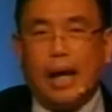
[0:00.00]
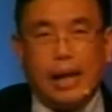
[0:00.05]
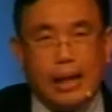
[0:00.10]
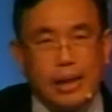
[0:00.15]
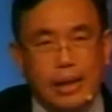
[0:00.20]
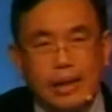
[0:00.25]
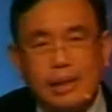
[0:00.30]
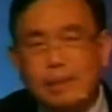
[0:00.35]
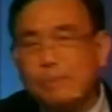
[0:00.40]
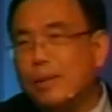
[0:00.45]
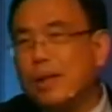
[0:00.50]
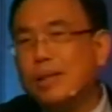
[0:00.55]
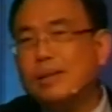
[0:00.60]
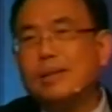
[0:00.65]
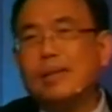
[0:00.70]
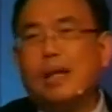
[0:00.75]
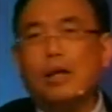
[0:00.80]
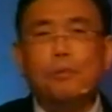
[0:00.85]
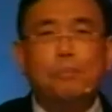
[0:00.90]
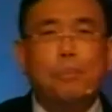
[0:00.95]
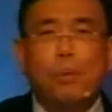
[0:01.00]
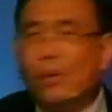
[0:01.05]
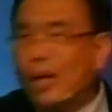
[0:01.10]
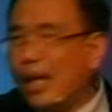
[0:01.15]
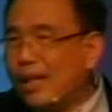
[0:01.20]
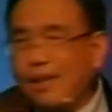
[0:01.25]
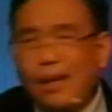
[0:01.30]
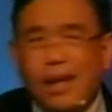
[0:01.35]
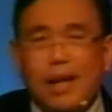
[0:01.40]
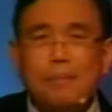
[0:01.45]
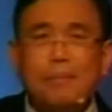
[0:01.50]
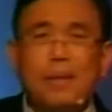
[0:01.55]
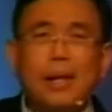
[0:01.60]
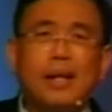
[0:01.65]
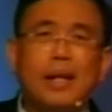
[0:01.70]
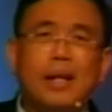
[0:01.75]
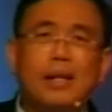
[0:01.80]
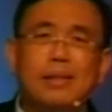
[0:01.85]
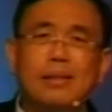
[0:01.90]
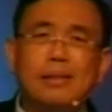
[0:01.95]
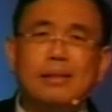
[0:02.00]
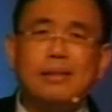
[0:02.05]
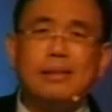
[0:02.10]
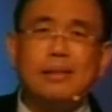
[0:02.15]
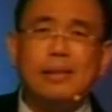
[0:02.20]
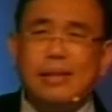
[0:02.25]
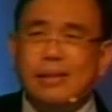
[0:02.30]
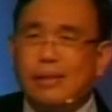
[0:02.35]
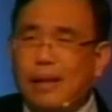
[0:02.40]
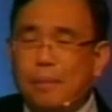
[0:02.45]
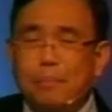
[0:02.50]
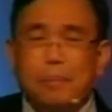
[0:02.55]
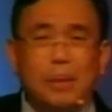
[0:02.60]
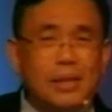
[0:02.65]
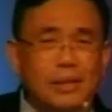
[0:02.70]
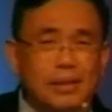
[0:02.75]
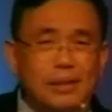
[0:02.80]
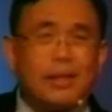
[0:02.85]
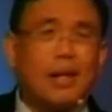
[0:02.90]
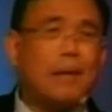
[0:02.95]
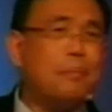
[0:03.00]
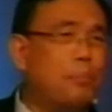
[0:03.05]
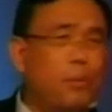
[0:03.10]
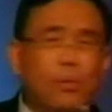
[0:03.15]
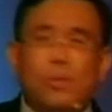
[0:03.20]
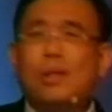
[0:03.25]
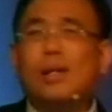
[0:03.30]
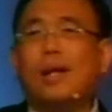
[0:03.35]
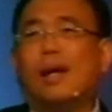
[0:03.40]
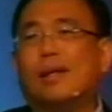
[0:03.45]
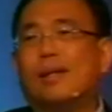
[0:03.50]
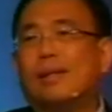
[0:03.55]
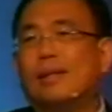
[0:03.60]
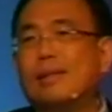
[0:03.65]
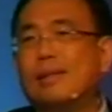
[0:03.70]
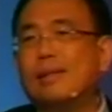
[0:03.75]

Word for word: Hari ini saya kasih tahu, bukan karena mereka tidak pinter, bukan.